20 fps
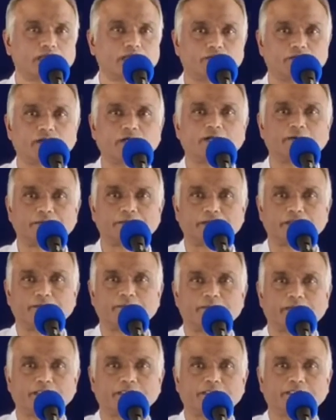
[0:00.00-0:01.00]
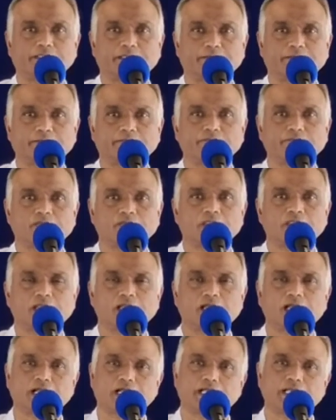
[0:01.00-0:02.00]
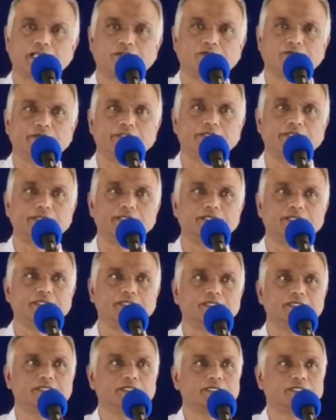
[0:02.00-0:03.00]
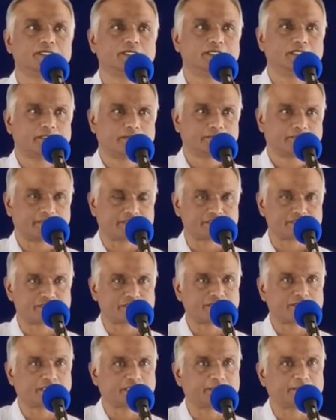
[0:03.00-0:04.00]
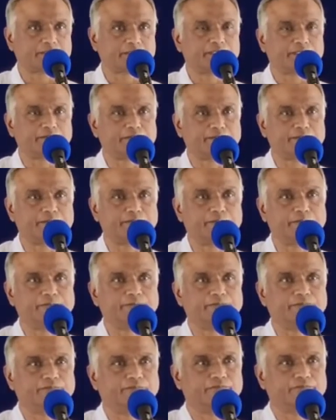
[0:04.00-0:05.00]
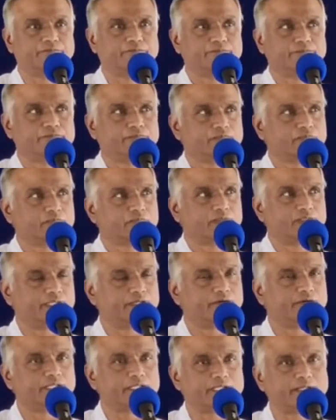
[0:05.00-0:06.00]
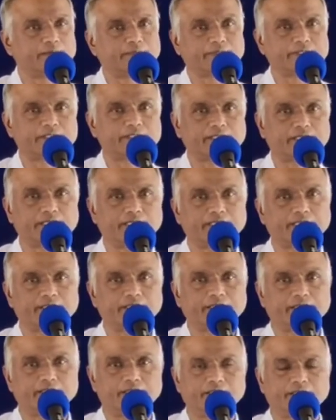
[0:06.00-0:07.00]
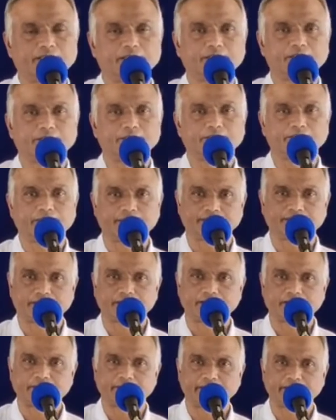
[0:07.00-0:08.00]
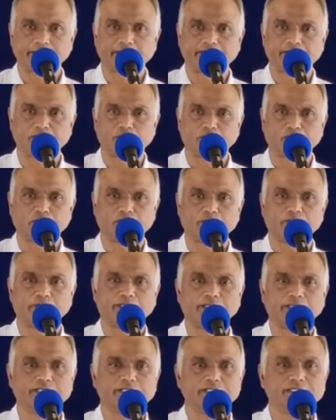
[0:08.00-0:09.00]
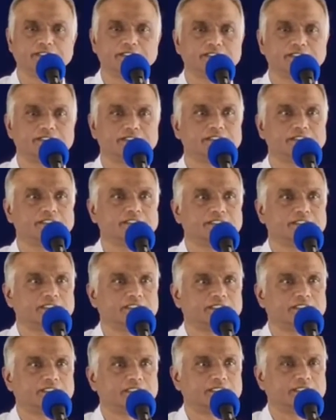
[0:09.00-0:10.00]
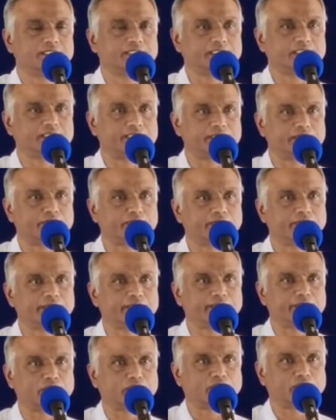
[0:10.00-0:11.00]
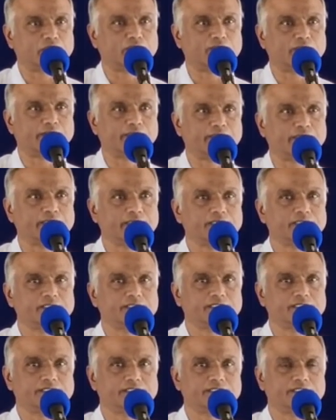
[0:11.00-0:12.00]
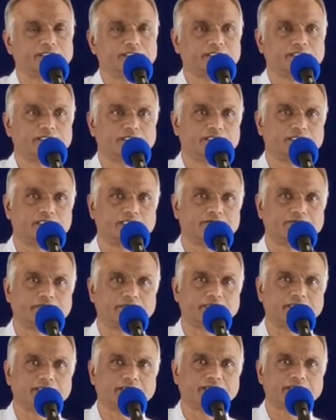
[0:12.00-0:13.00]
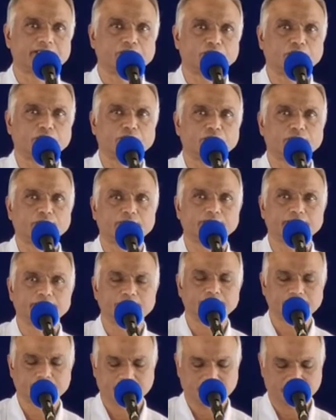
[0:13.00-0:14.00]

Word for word: ఆ ఒక్క పదం మాత్రం అక్కడి నుండి పరిశుద్ధాత్మ దేవుడు దేవుడు అనే ప్రధానికి ప్రత్యామ్నాయంగా యహోవాని లేదా దేవుడైన యహోవాని లేదా వట్టిగా యహోవాని